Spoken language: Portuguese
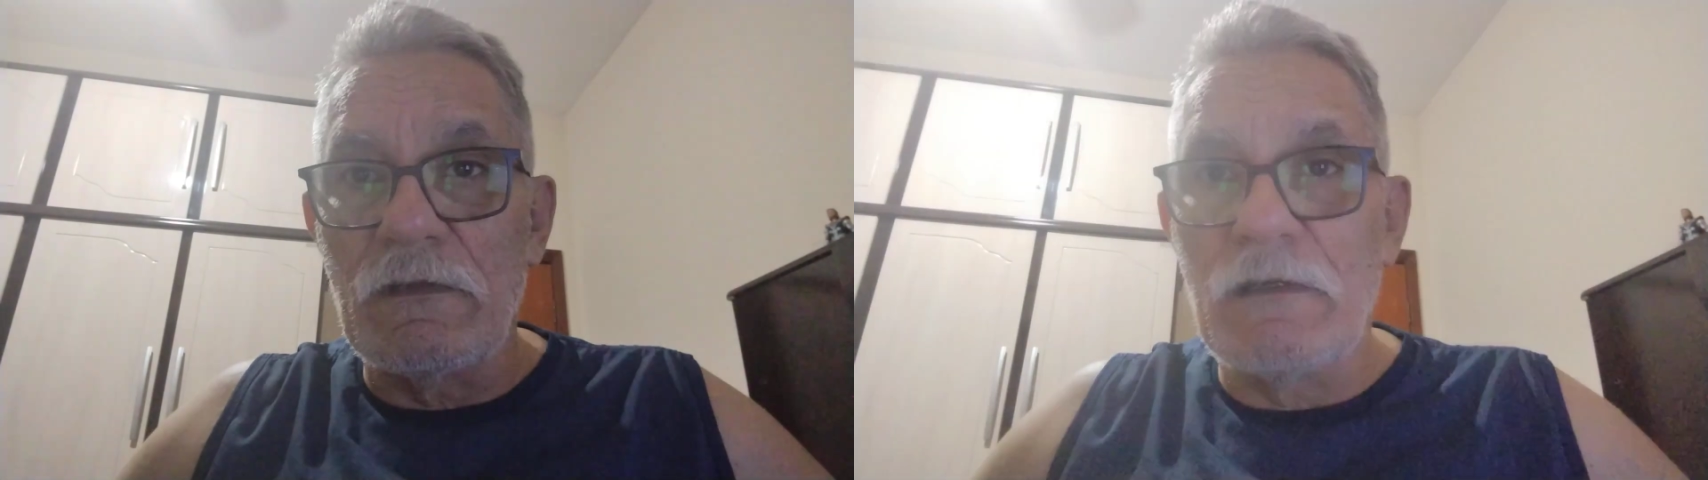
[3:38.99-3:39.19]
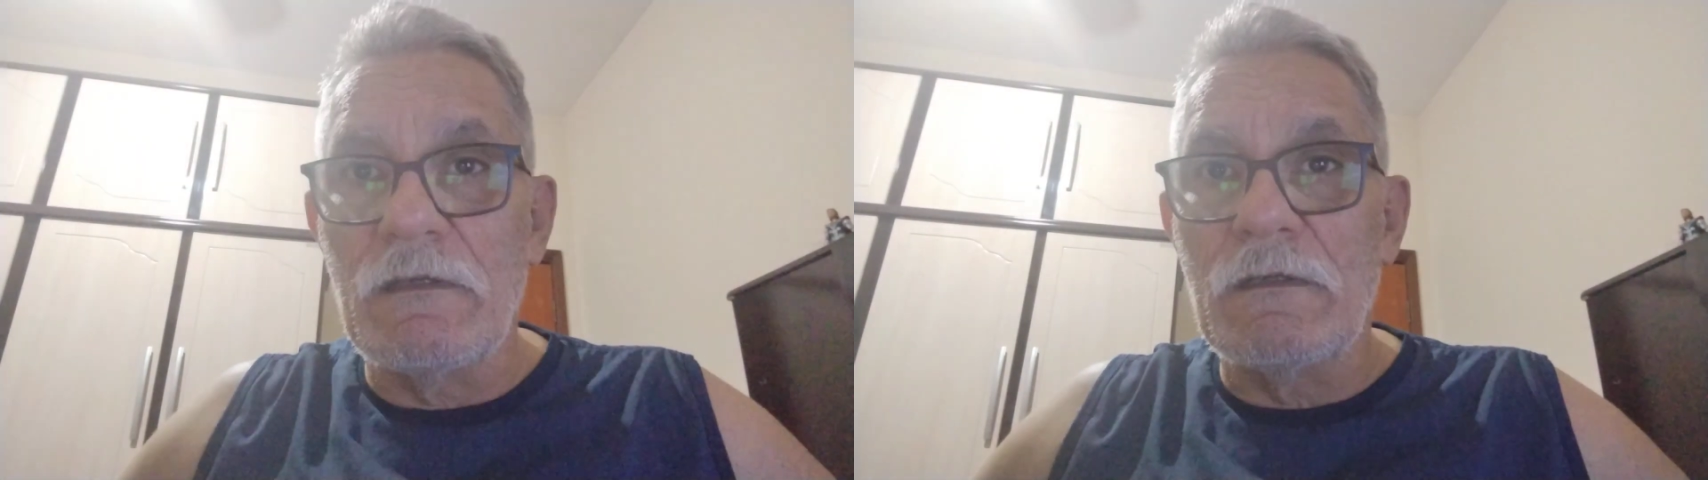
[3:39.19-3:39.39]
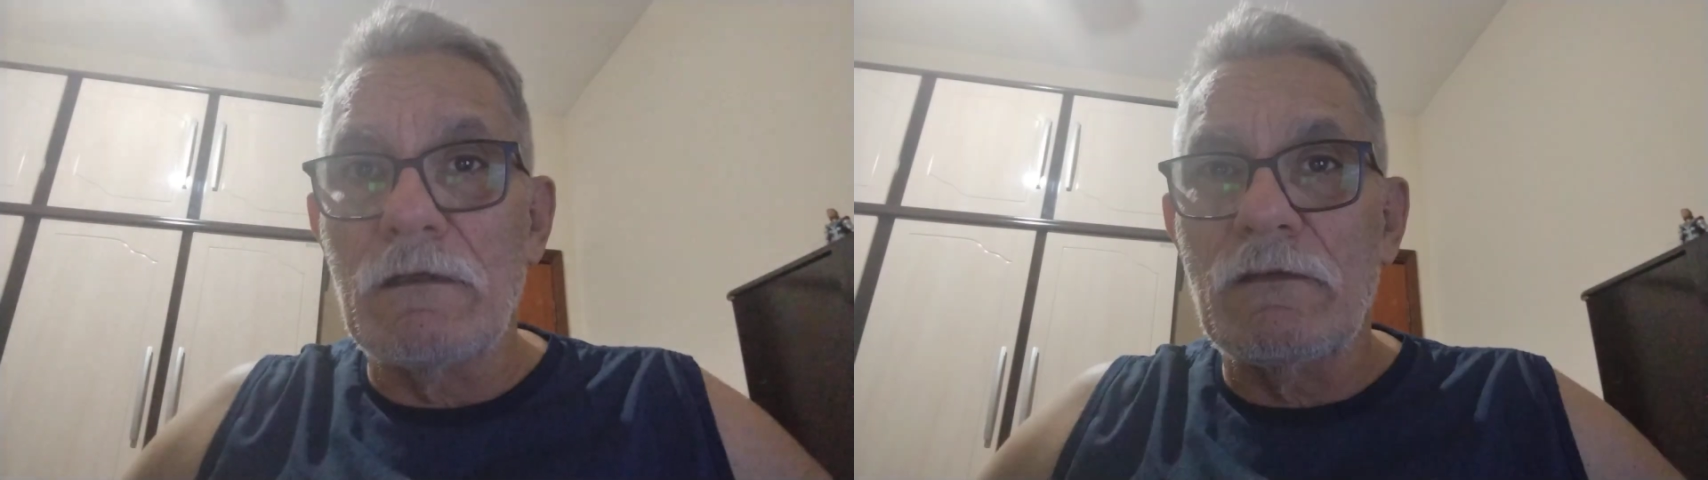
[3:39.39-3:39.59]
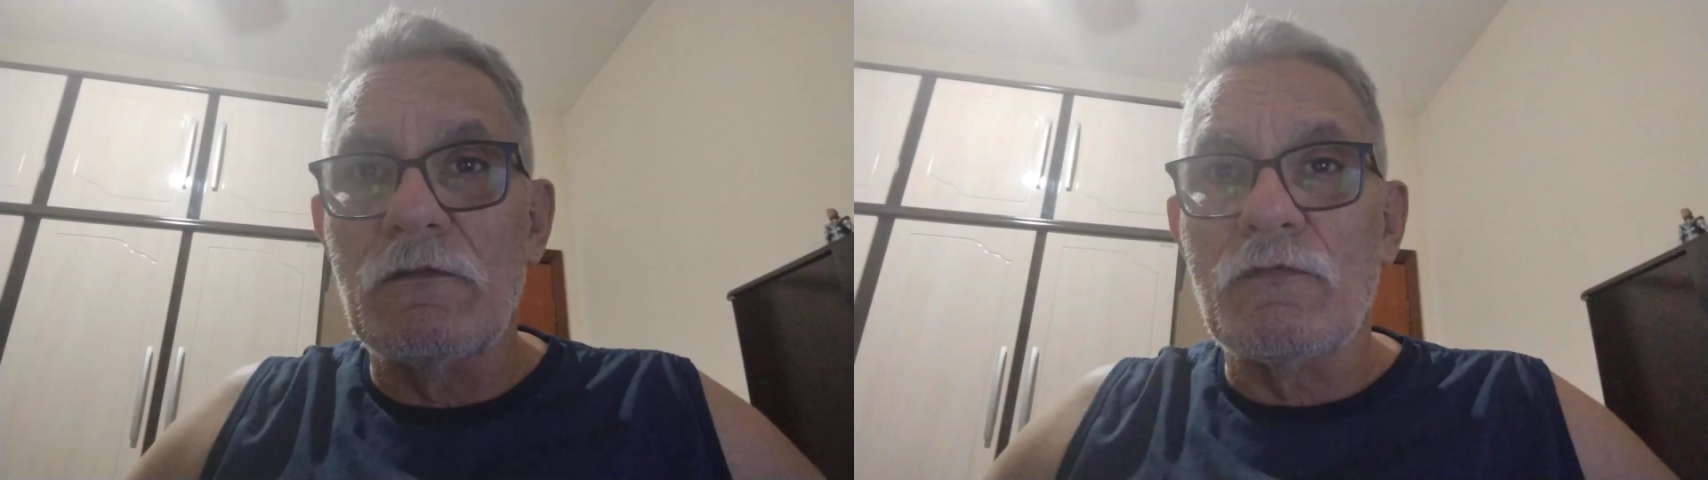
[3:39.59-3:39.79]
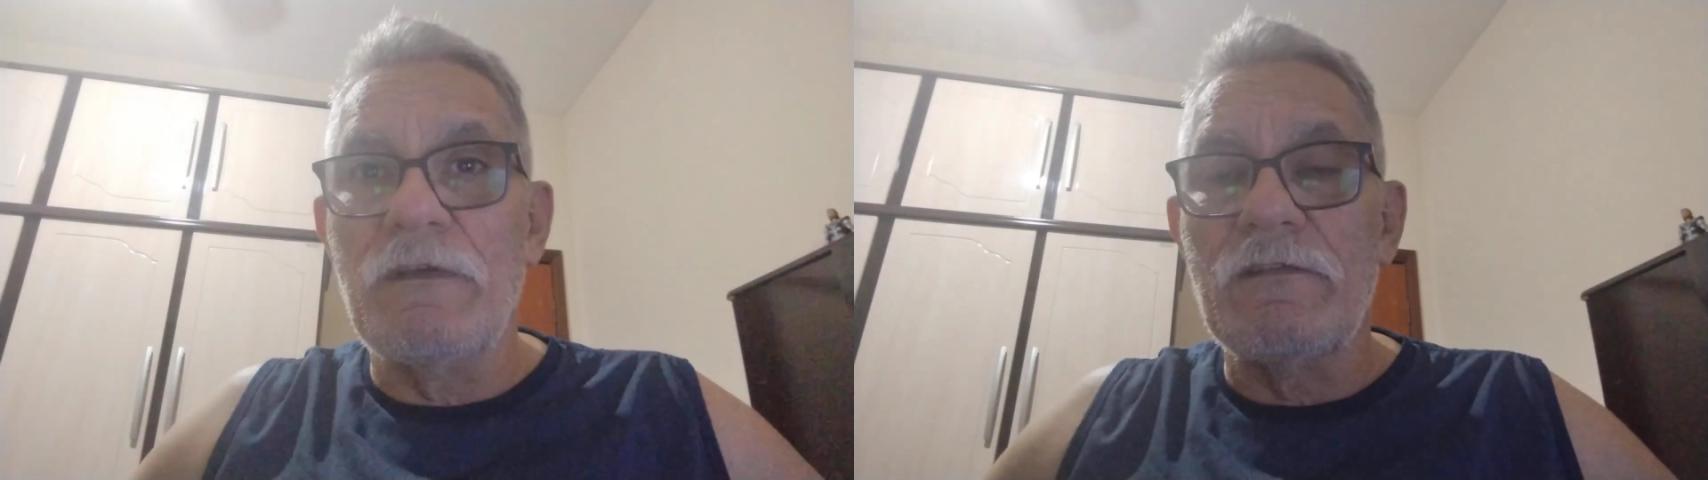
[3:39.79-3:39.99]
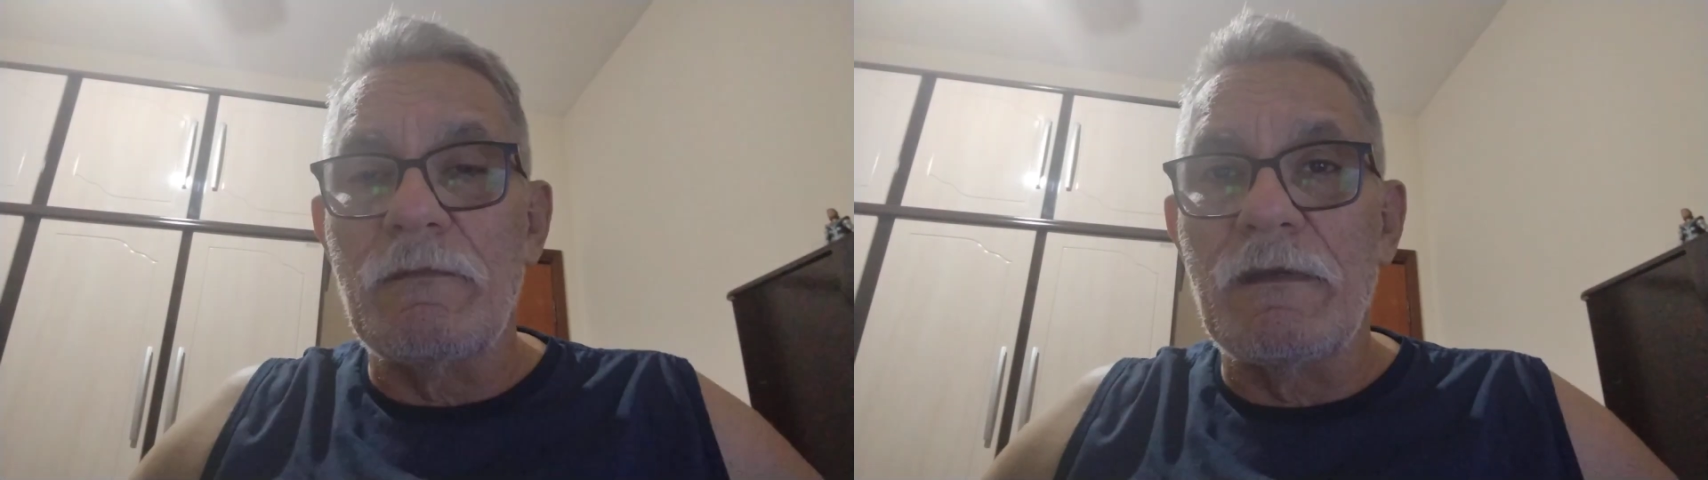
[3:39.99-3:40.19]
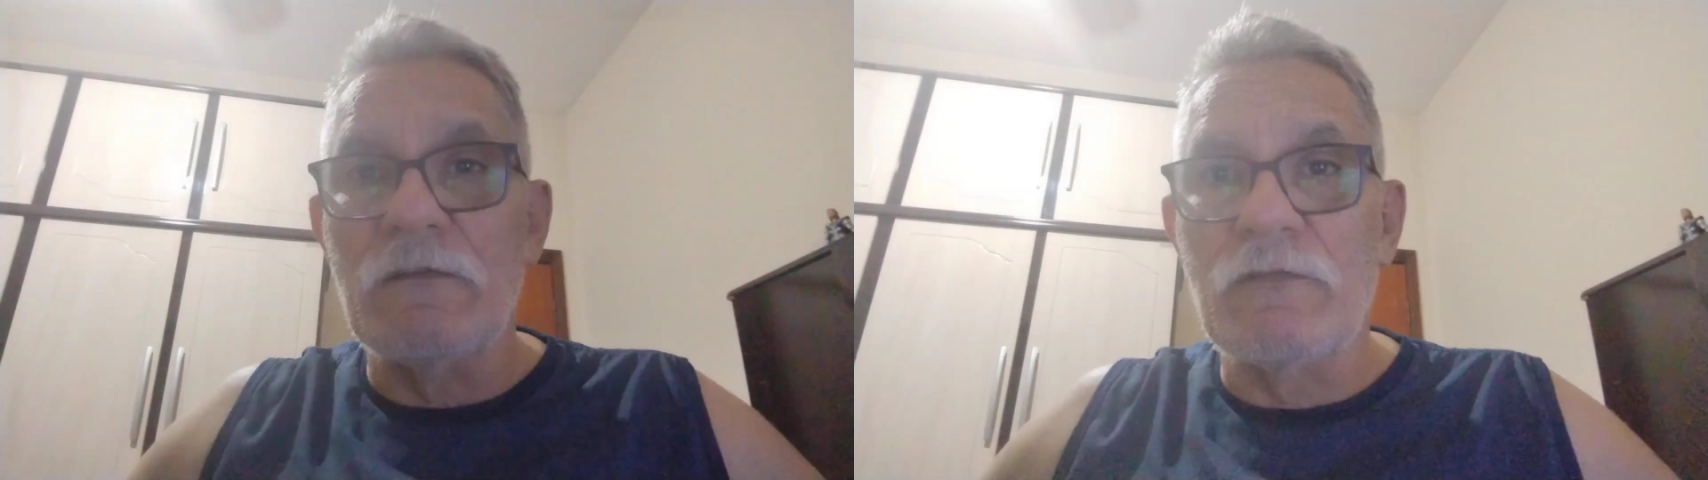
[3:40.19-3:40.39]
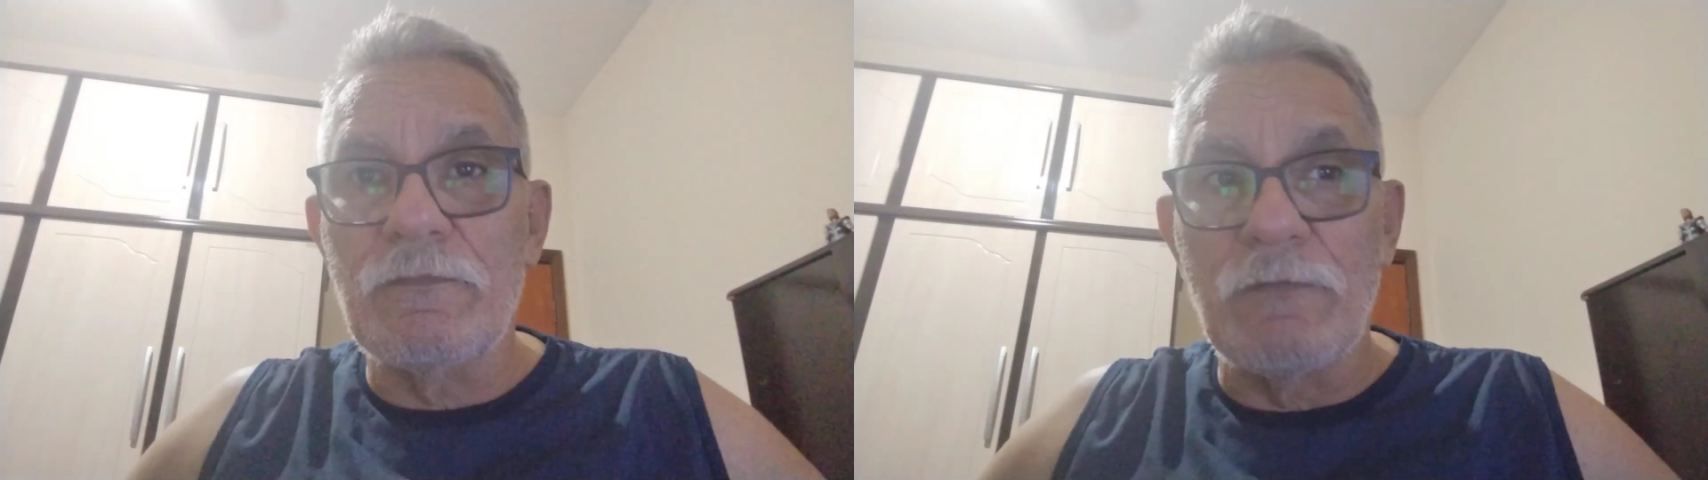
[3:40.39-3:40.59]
e esses conhecimentos